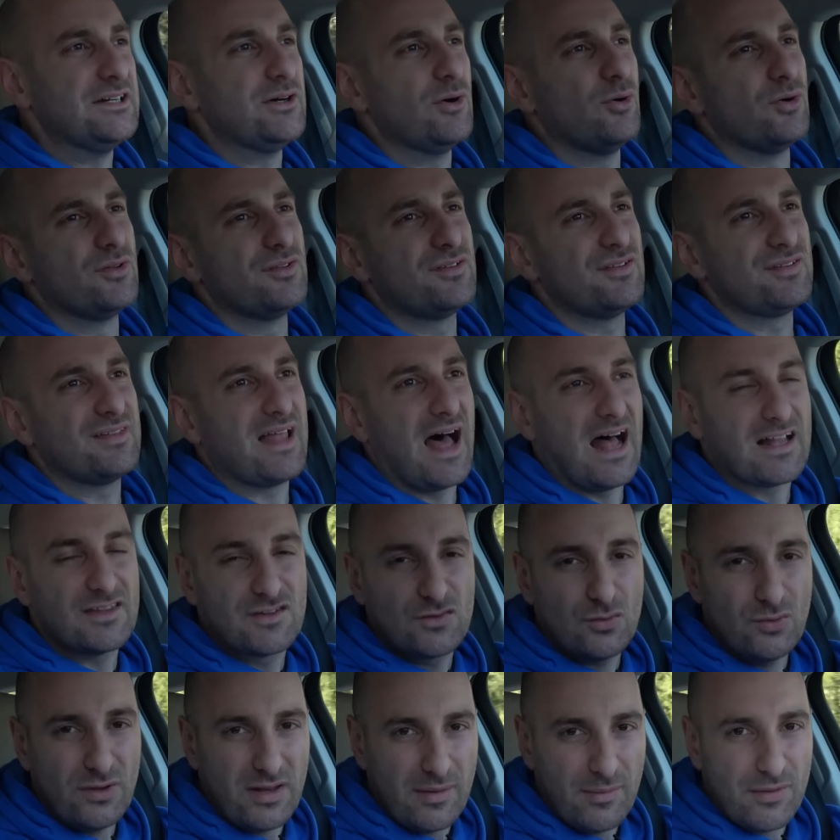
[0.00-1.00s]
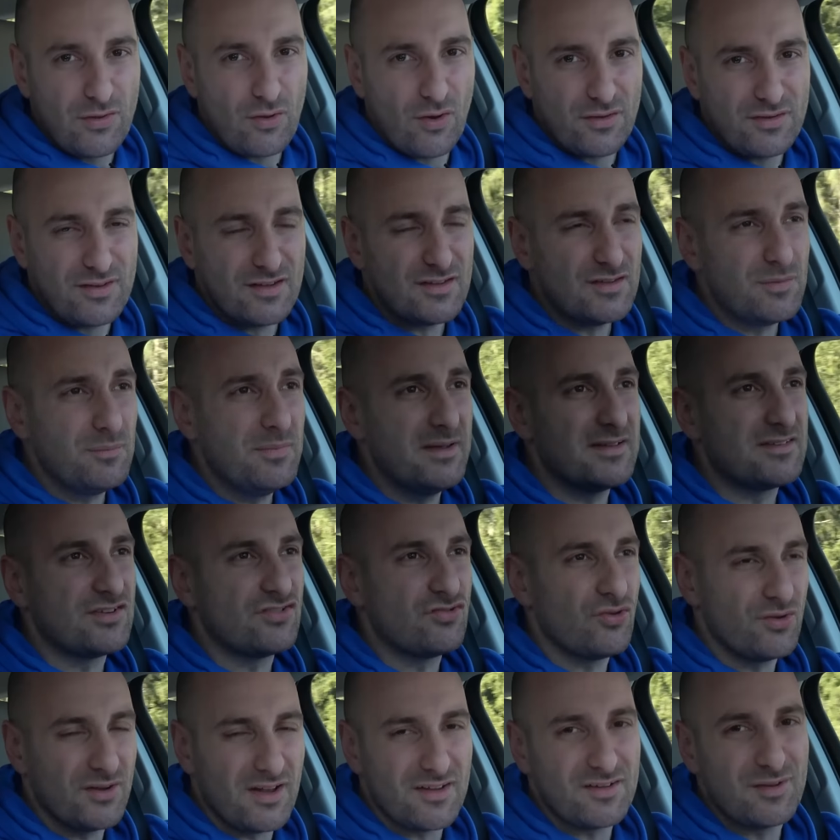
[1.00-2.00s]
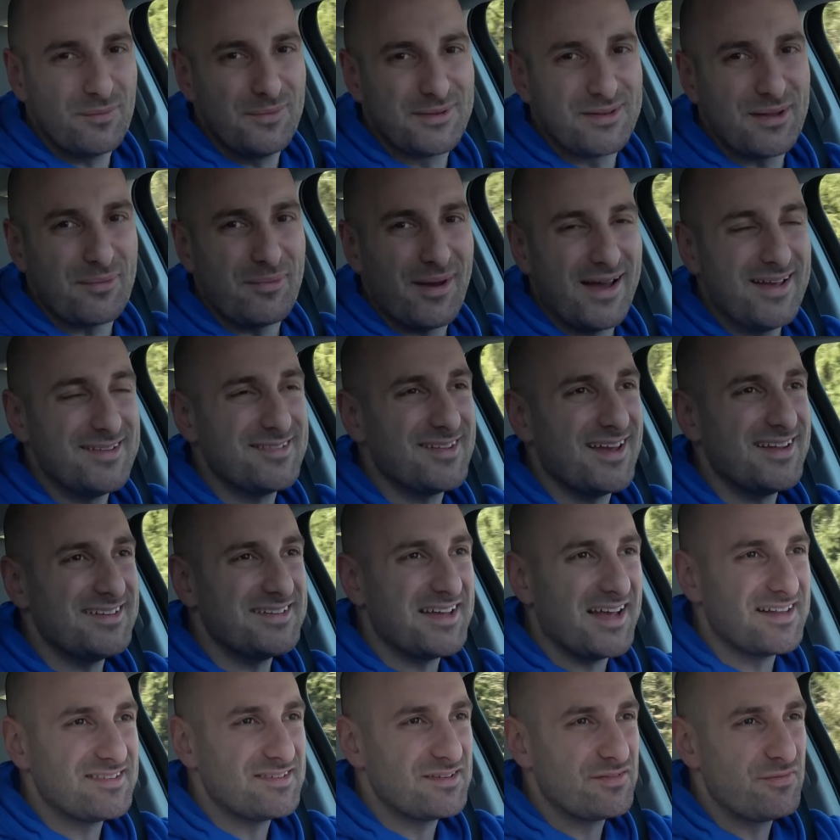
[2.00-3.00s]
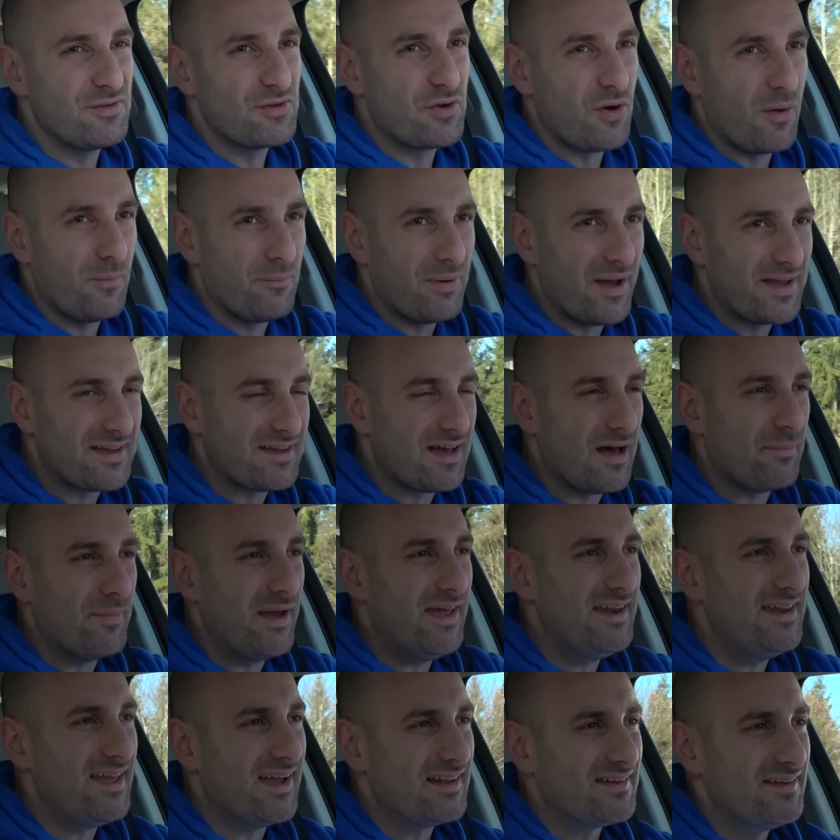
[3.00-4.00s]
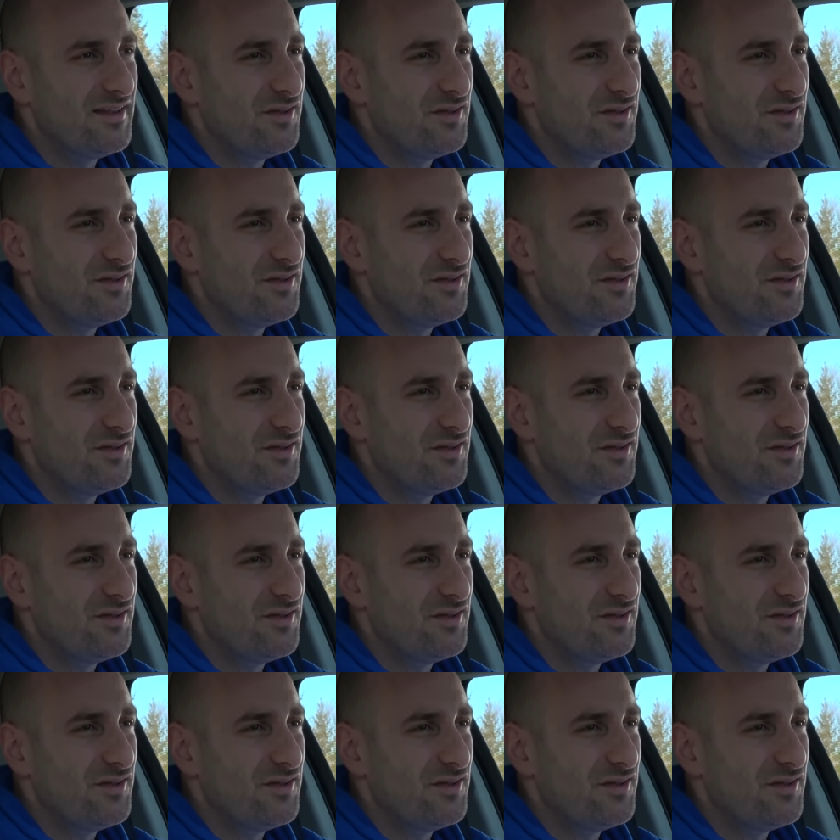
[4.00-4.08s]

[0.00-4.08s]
Und dazu nehme ich euch jetzt mit. Schön, dass ihr mit dabei seid. Herzlich willkommen bei Carmaniac.